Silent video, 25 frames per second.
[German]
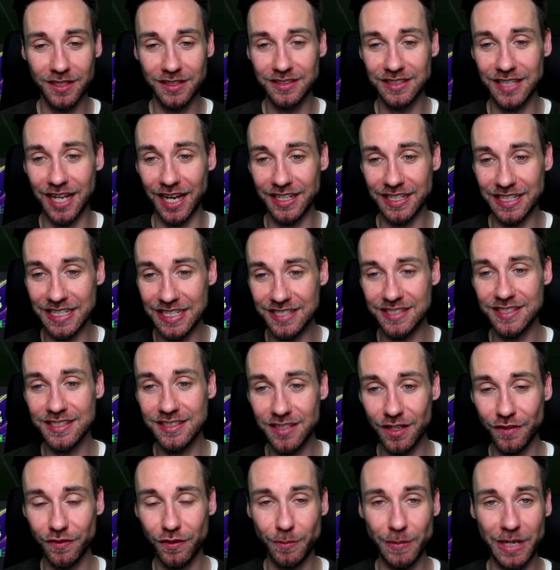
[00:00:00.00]
Dann ist
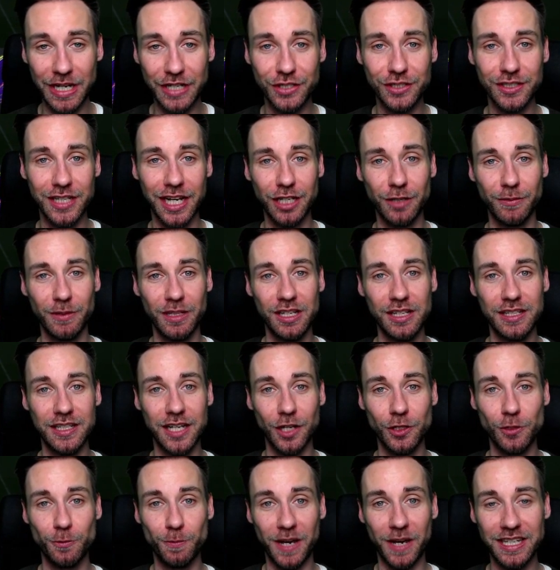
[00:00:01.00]
dieser Formation Guide, über den ich
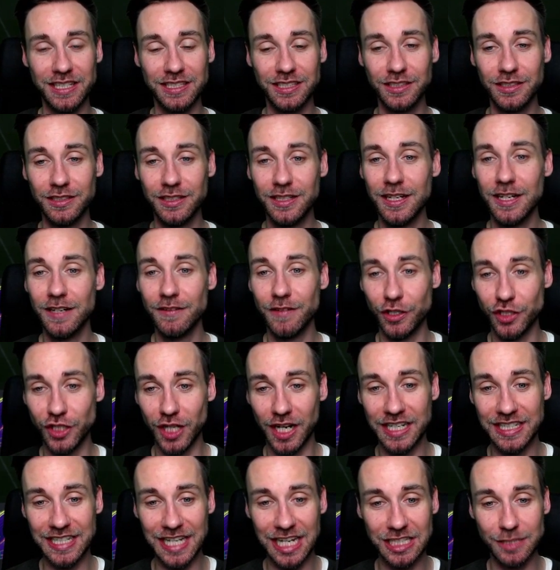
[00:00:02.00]
gerade spreche,
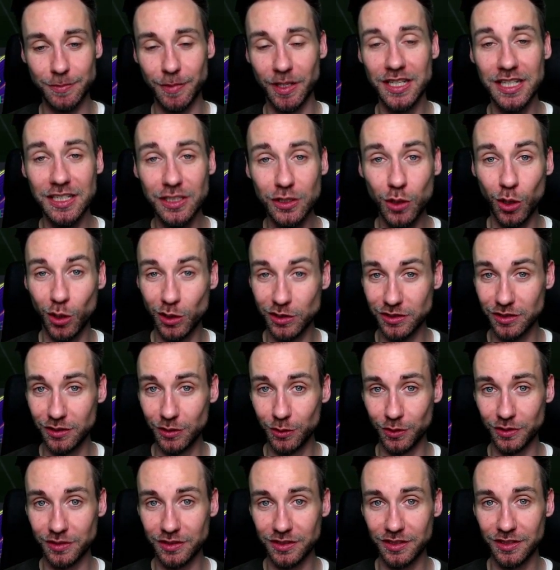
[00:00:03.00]
wahrscheinlich erstmal nicht
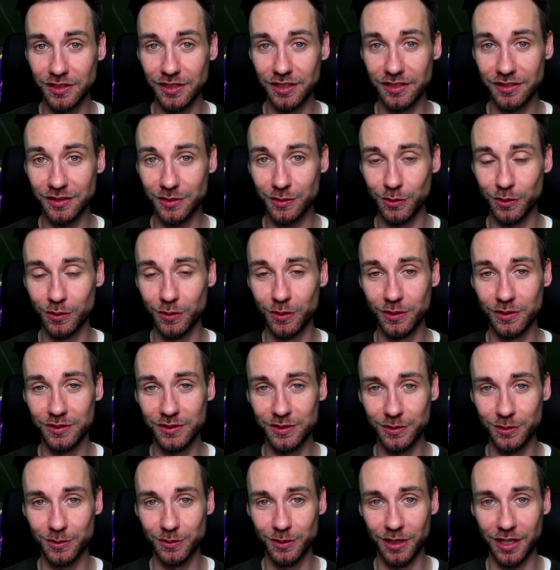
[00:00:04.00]
kostenlos zu,
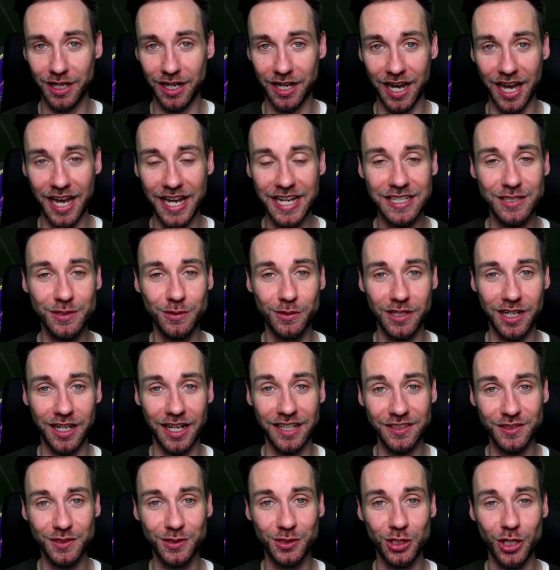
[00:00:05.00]
zu erreichen oder
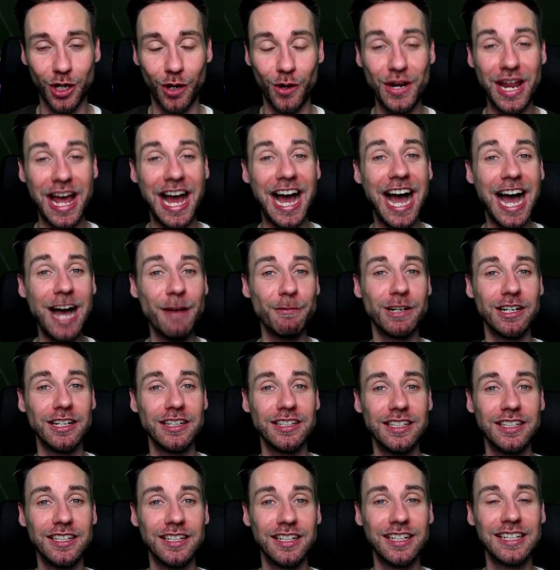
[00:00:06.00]
anzuschauen,
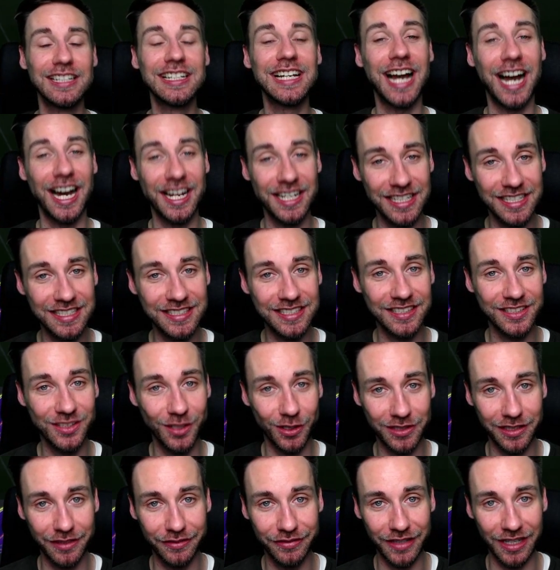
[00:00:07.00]
aber gerade ist es noch
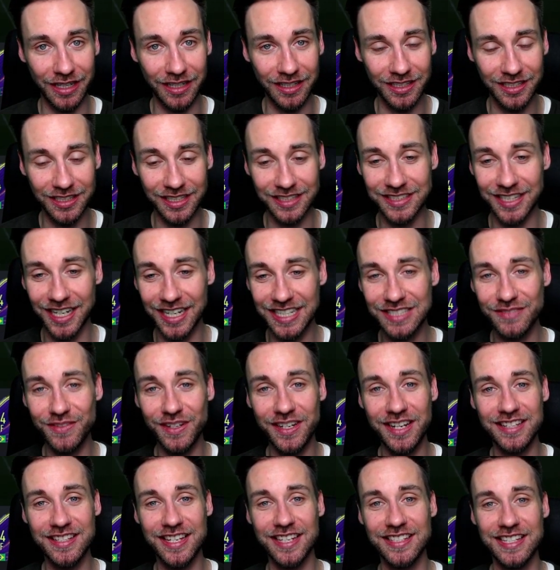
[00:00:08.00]
der Fall. Das heißt, wenn
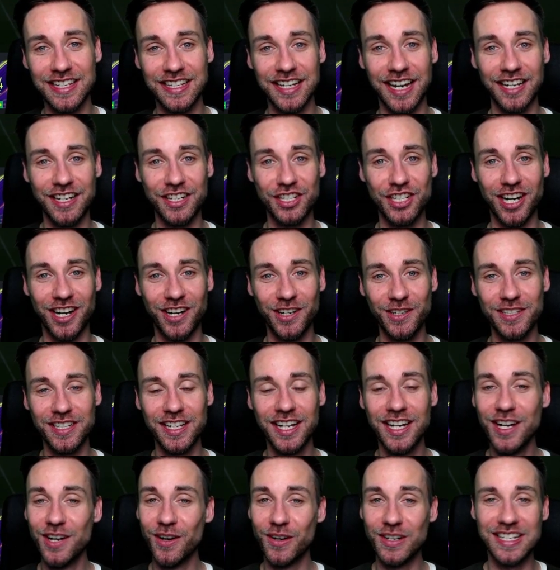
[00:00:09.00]
ihr es jetzt hier gerade schaut
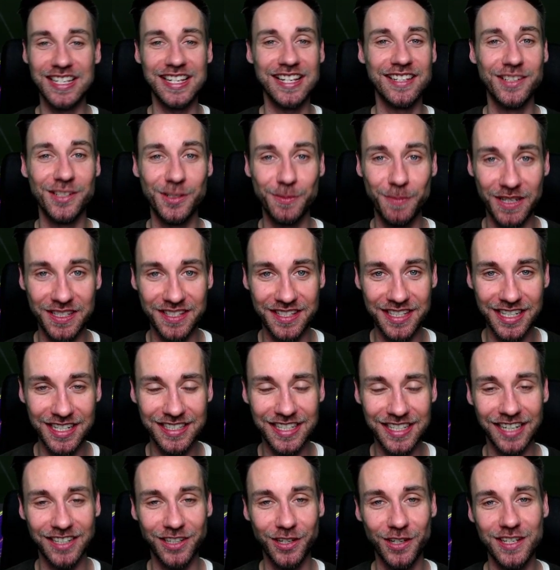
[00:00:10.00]
und es ist noch nicht passiert,
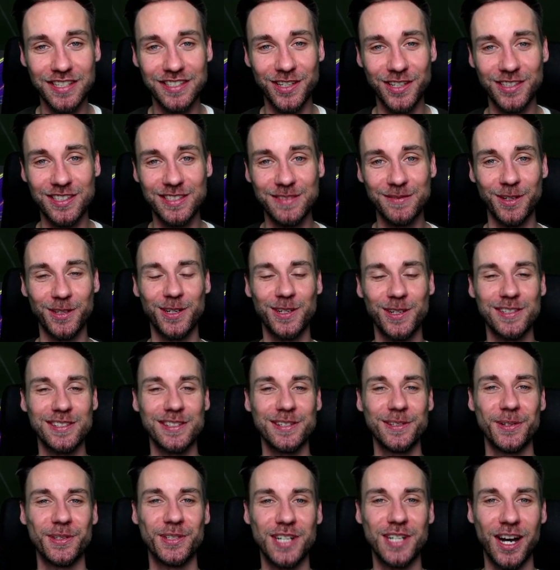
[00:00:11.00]
dann könnt ihr es trotzdem noch
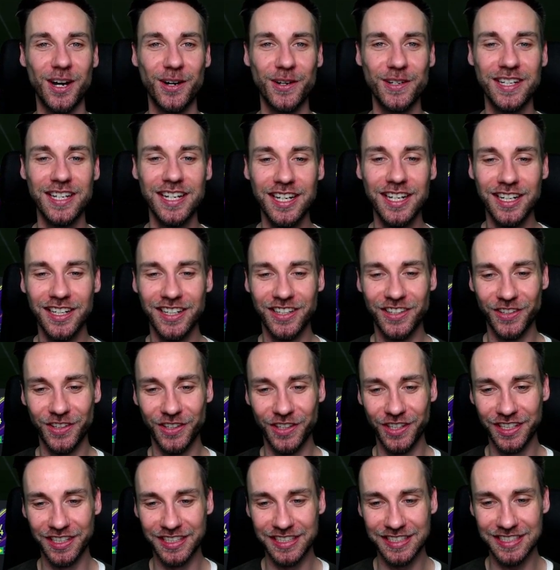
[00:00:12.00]
kostenlos schauen
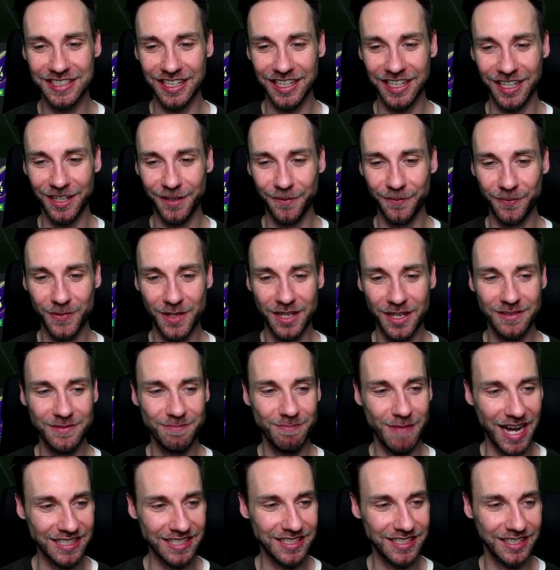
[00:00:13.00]
und ähm,
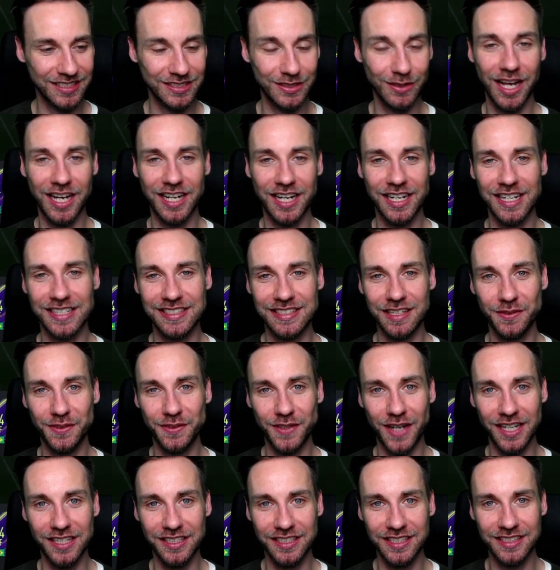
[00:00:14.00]
macht das, solange das der
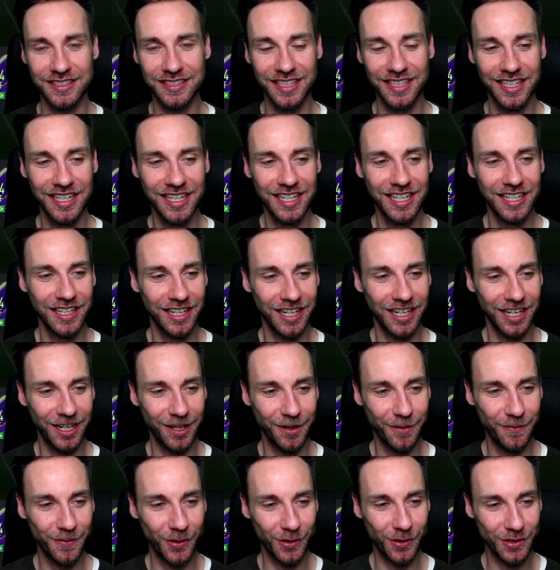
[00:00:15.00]
Fall ist.
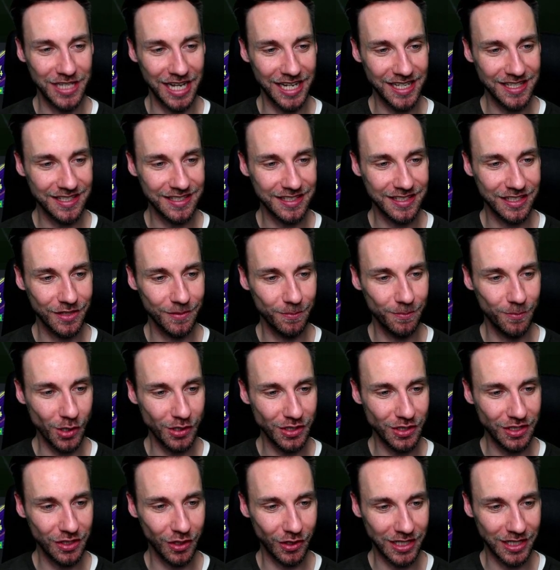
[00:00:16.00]
Ähm, und jetzt möchte
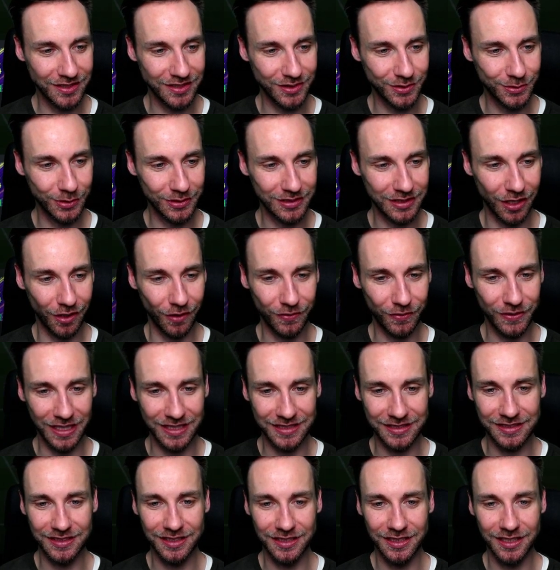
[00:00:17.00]
ich noch ganz kurz auf
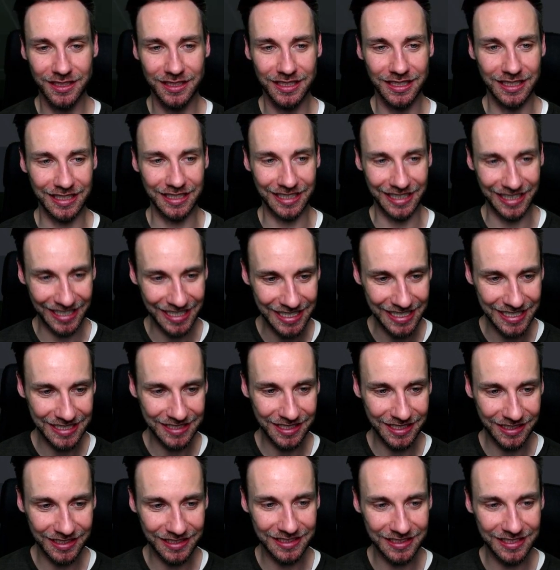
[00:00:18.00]
das
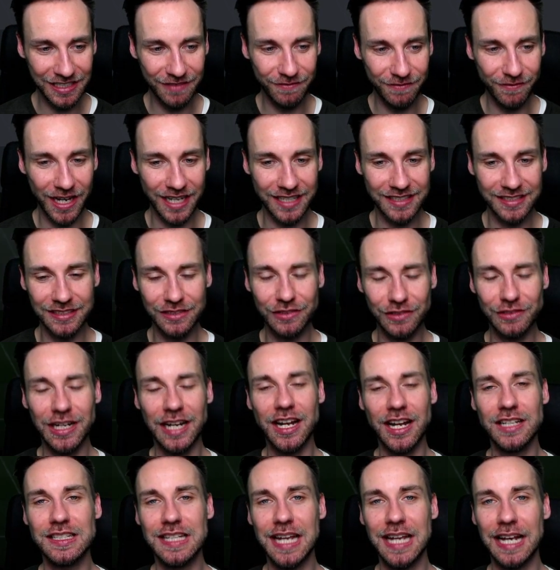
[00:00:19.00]
richtige Team wechseln und
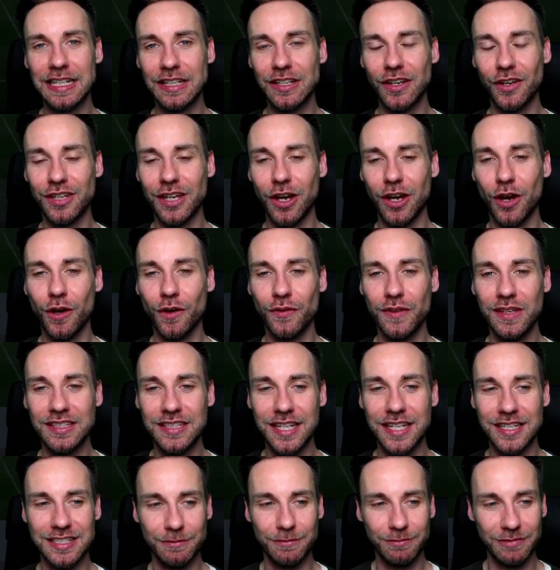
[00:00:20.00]
danach zeige ich euch auch, wie ich
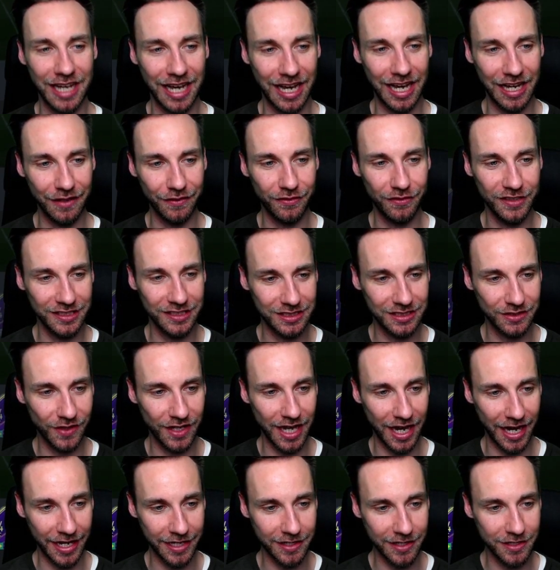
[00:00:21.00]
das im
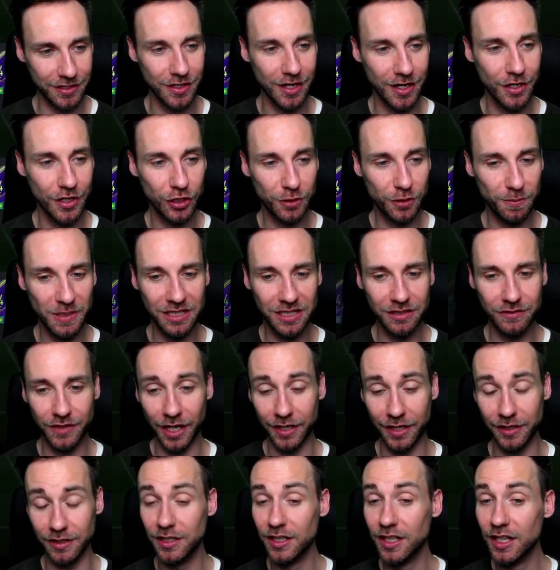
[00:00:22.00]
3-4-2-1 spielen
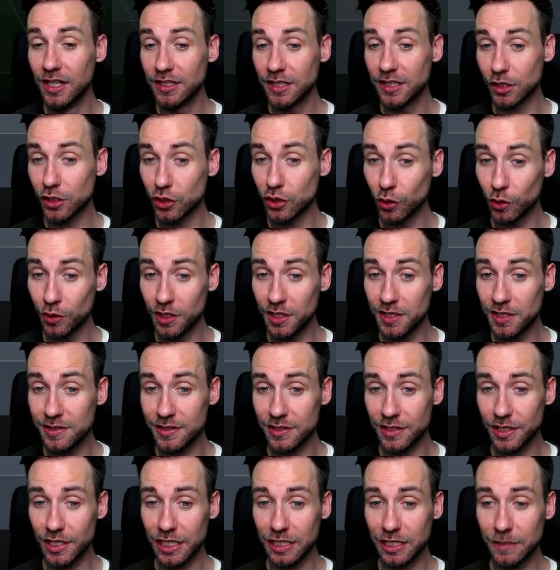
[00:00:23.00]
werde. Das Schöne ist,
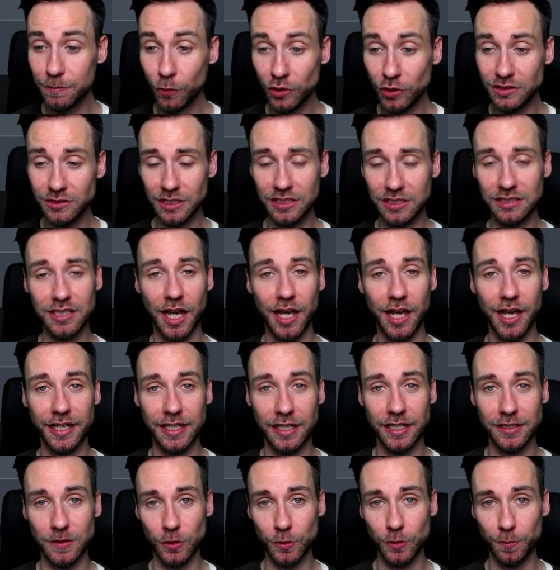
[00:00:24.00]
ich muss nicht
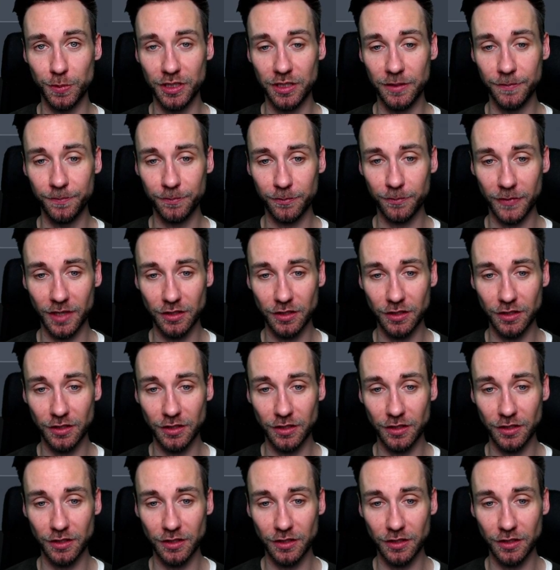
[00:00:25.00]
Dreierkette spielen.